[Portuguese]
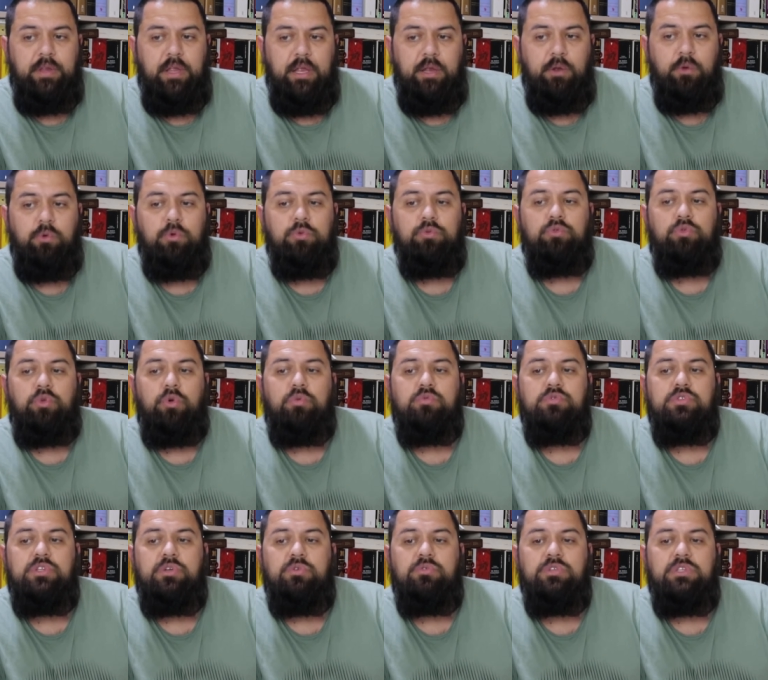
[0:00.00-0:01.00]
Encontrou
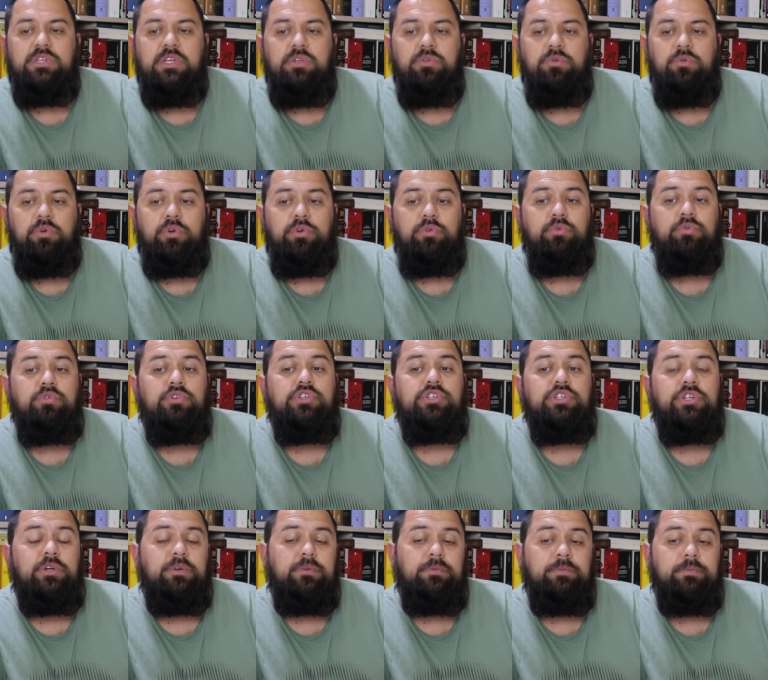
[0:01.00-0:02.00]
seu senhor no
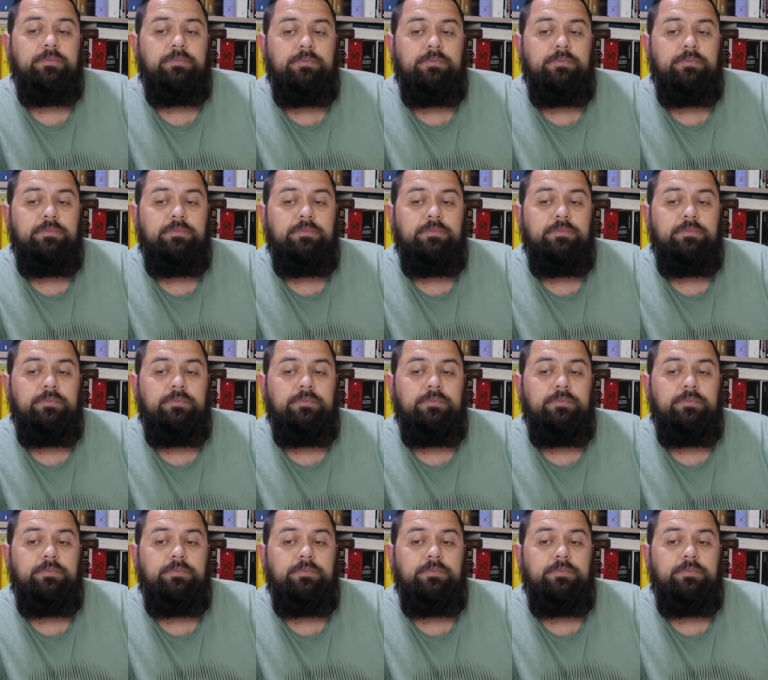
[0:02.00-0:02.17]
chão.